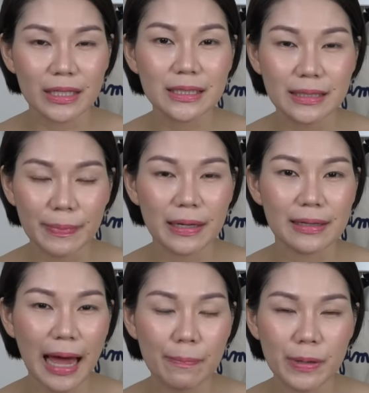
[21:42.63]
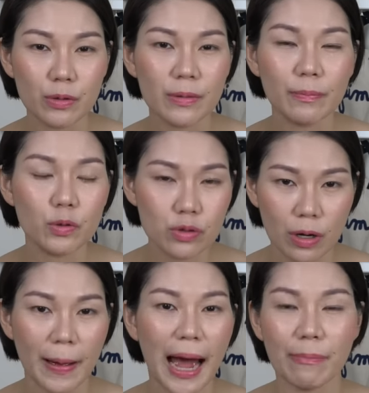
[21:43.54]
คือจะเป็นได้ผิวที่แบบดูสุ
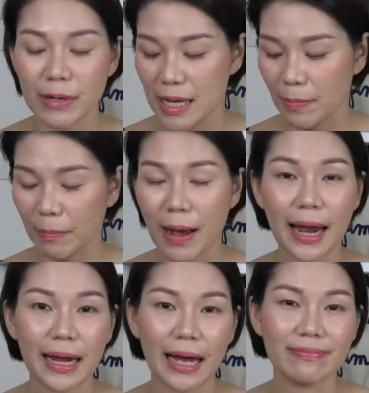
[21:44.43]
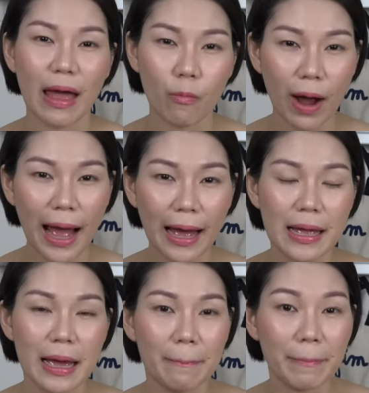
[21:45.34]
ขภาพดีมากๆนะคะแต่ว่า
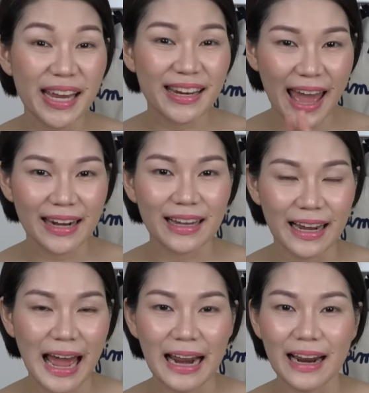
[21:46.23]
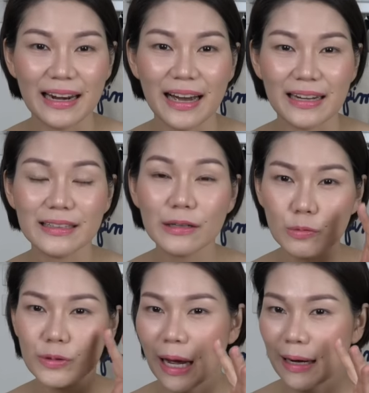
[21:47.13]
ไม่แน่นขนาดนั้นนะคะถ้าเกิด
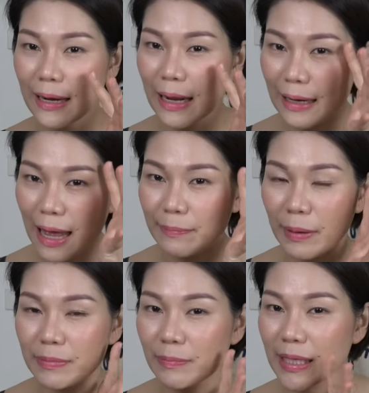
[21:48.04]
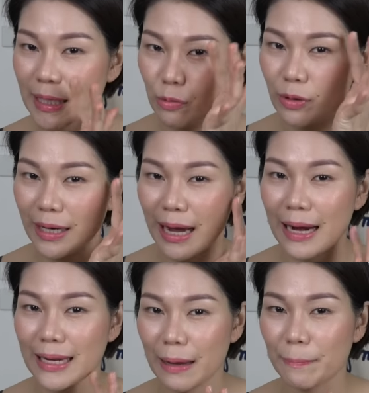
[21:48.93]
คุณอยากได้แน่นๆแบบเมื่อกี้ที่คุณเห็นข้า
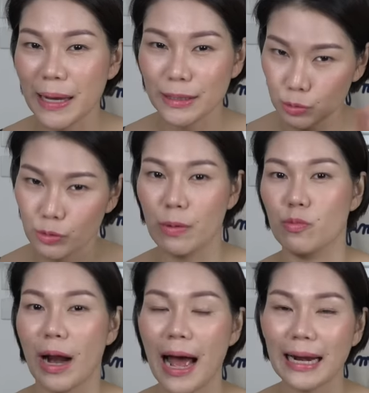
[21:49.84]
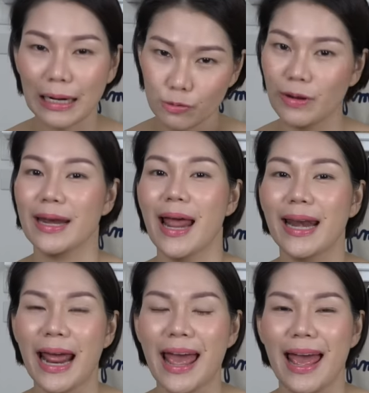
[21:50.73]
งนี้ไปชูเอบุระอันนั้นคุณได้แน่
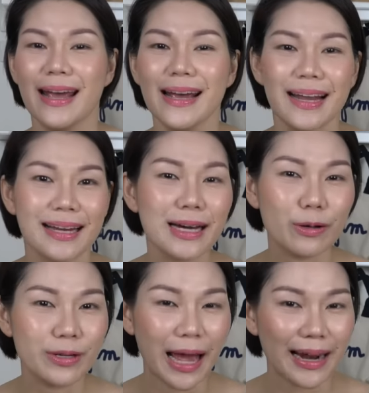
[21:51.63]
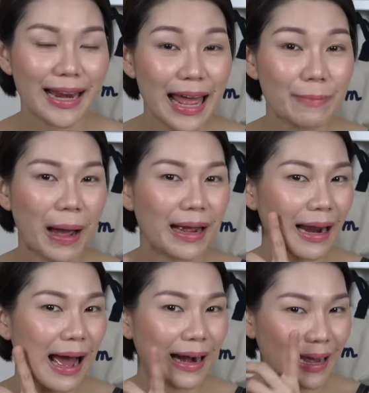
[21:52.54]
นแล้วถ้าเกิดคุณอยากได้แน่นปานก
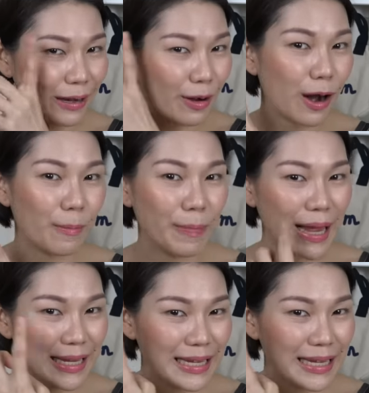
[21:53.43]
ลางนะคะก็ไป